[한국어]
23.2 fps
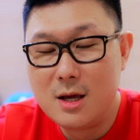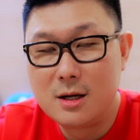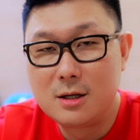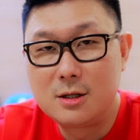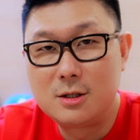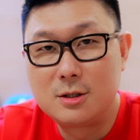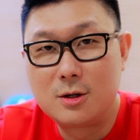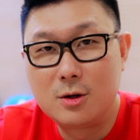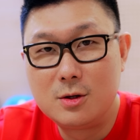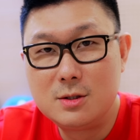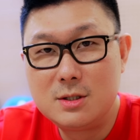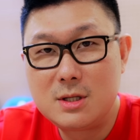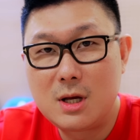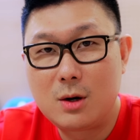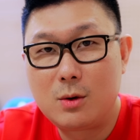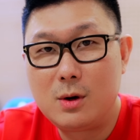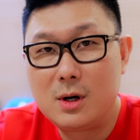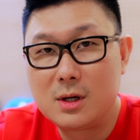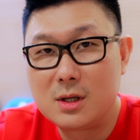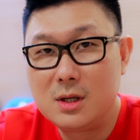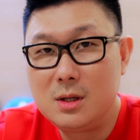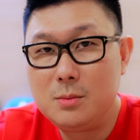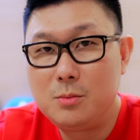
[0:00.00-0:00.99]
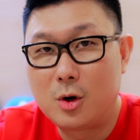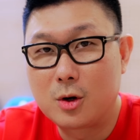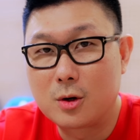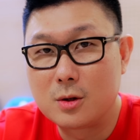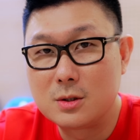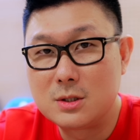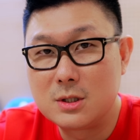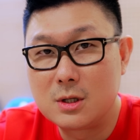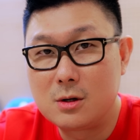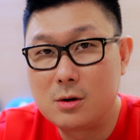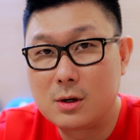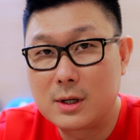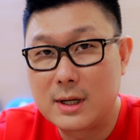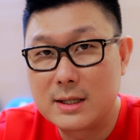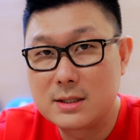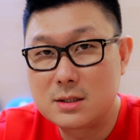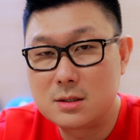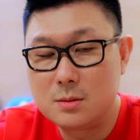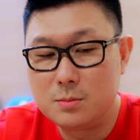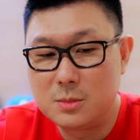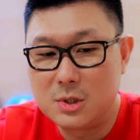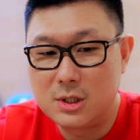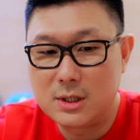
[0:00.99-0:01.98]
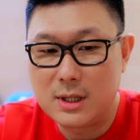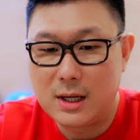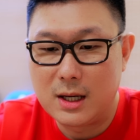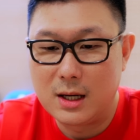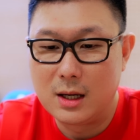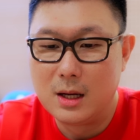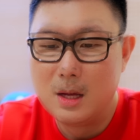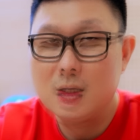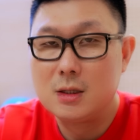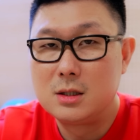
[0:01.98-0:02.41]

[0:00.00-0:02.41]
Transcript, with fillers: 그런 상황이 벌어질 것 같습니다.